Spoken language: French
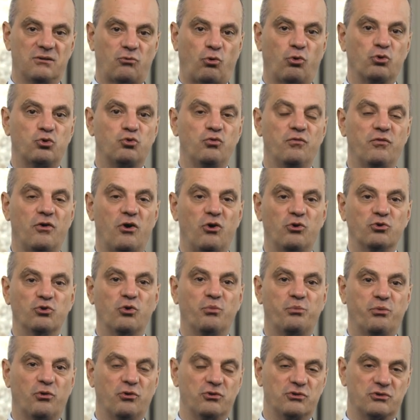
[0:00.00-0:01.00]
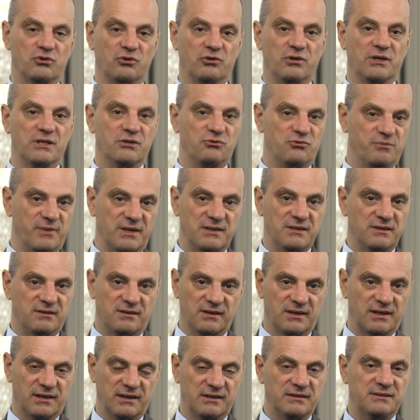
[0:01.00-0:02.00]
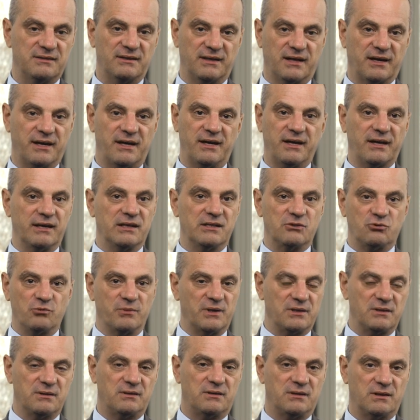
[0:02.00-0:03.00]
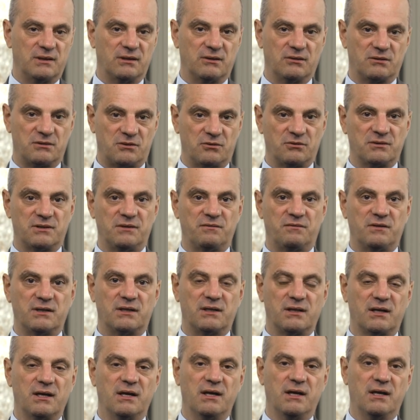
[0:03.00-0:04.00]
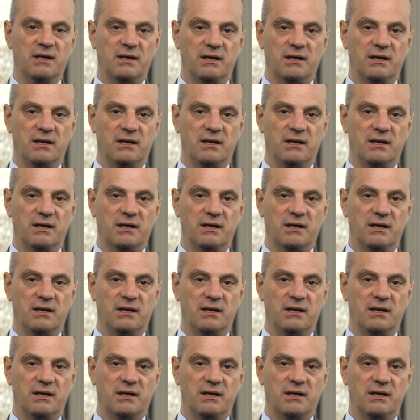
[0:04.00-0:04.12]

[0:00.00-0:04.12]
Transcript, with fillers: Trop souvent, on oppose les humanités littéraires et les humanités euh, scientifiques,